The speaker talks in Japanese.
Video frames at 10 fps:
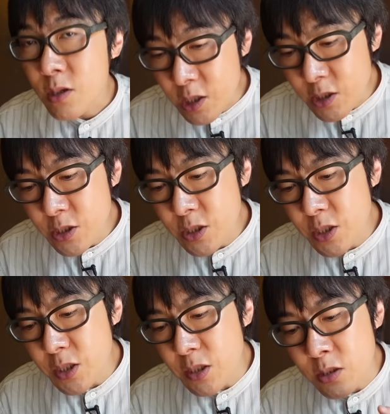ぎっ
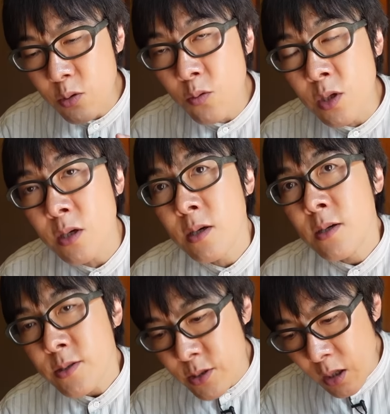しりで、そこに
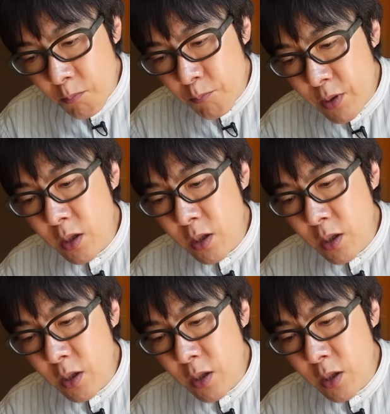酸